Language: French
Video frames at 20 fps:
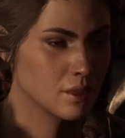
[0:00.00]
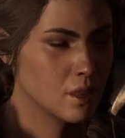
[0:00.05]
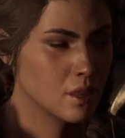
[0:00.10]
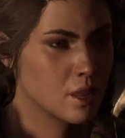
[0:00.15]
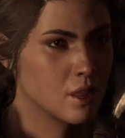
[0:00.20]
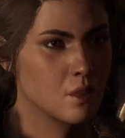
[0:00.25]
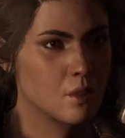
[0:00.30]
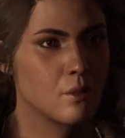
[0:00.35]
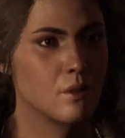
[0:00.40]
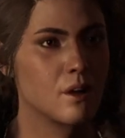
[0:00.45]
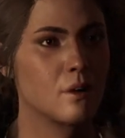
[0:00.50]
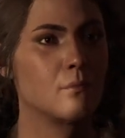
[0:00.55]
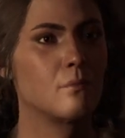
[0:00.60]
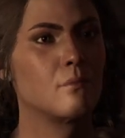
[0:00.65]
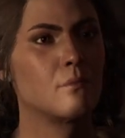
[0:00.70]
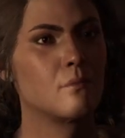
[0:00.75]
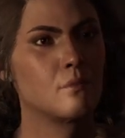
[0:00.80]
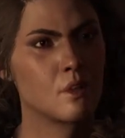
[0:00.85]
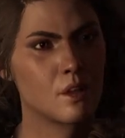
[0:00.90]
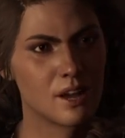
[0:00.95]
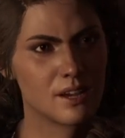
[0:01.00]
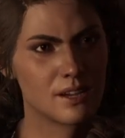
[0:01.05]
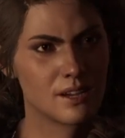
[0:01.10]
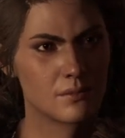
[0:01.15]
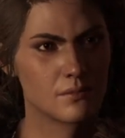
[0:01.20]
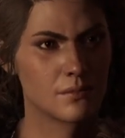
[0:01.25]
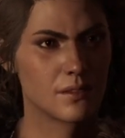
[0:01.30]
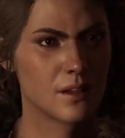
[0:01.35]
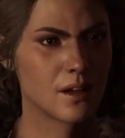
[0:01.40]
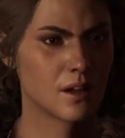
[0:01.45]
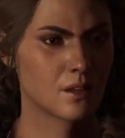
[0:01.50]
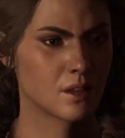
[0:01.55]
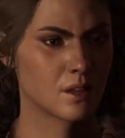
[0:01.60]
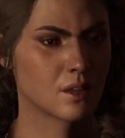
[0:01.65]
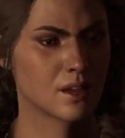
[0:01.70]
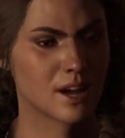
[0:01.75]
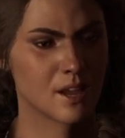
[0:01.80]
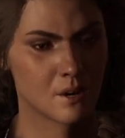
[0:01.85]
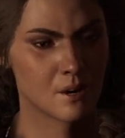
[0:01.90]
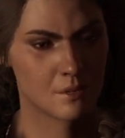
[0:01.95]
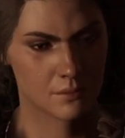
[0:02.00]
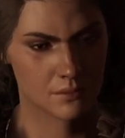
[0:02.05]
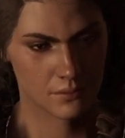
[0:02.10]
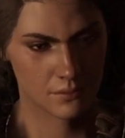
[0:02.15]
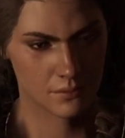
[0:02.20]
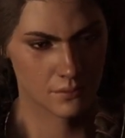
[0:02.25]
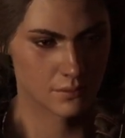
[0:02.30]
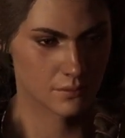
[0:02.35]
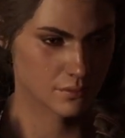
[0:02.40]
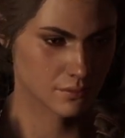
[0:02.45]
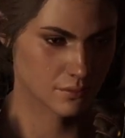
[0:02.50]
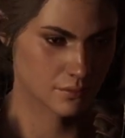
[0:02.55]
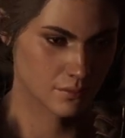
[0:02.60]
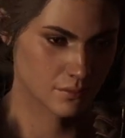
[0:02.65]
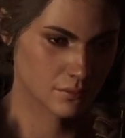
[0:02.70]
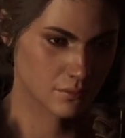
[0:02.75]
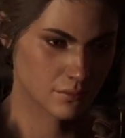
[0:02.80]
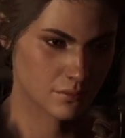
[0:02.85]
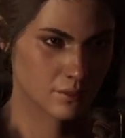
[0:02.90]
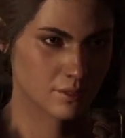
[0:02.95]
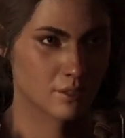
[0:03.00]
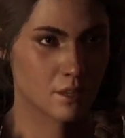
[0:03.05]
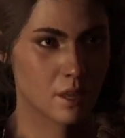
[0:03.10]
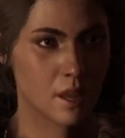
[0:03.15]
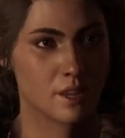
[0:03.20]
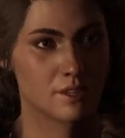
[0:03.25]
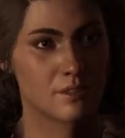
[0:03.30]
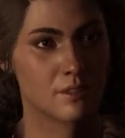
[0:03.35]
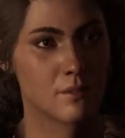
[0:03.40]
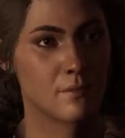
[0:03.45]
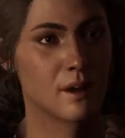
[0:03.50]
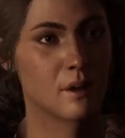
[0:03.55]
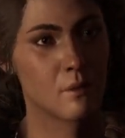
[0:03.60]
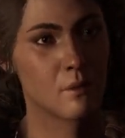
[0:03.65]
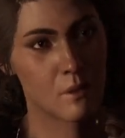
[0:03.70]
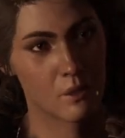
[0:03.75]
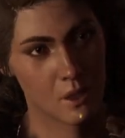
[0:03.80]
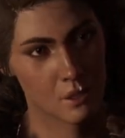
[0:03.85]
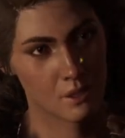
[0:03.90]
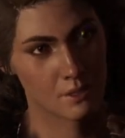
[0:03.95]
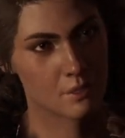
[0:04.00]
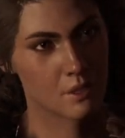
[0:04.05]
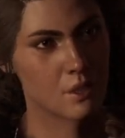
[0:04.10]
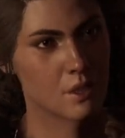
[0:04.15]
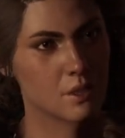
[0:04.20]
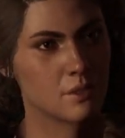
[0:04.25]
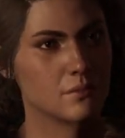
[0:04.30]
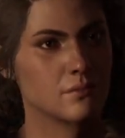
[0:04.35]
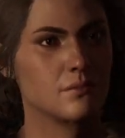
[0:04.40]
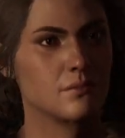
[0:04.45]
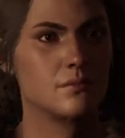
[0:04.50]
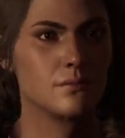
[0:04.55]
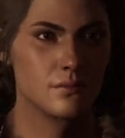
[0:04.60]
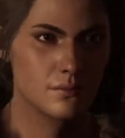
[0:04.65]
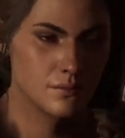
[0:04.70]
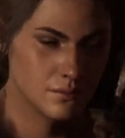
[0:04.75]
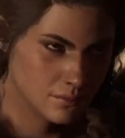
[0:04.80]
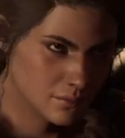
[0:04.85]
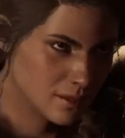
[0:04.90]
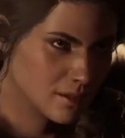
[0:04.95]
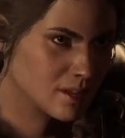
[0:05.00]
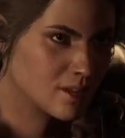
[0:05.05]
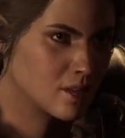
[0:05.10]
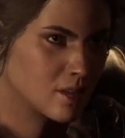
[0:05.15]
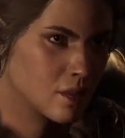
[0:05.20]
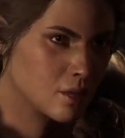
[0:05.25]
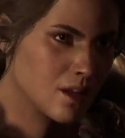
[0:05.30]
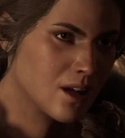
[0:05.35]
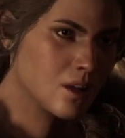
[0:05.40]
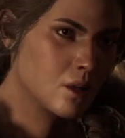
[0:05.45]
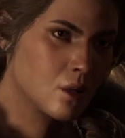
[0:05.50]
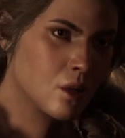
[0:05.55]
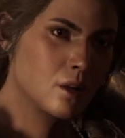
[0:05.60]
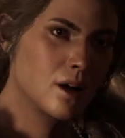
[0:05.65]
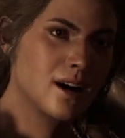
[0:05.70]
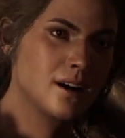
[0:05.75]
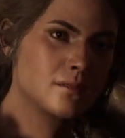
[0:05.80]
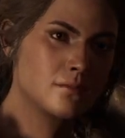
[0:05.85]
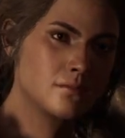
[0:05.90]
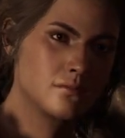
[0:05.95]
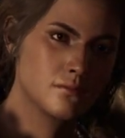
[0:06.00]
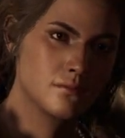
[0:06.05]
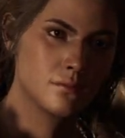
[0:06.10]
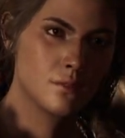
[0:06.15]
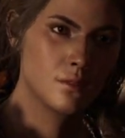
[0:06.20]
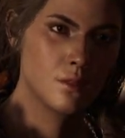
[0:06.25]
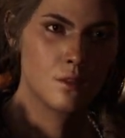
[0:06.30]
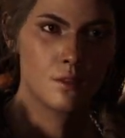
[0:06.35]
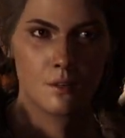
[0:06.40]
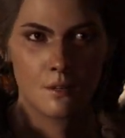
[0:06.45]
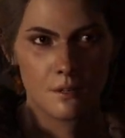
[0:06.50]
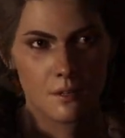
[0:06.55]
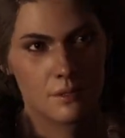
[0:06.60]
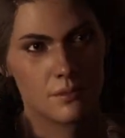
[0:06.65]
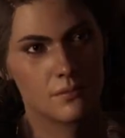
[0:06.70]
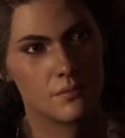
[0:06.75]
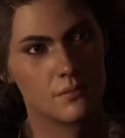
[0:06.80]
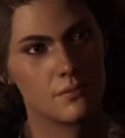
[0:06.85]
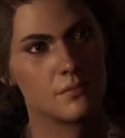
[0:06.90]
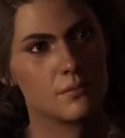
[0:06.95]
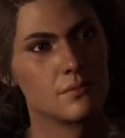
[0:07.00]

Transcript: Tu n'as pas à me le dire, Aletheia. Je me souviendrai toujours et je garderai toujours.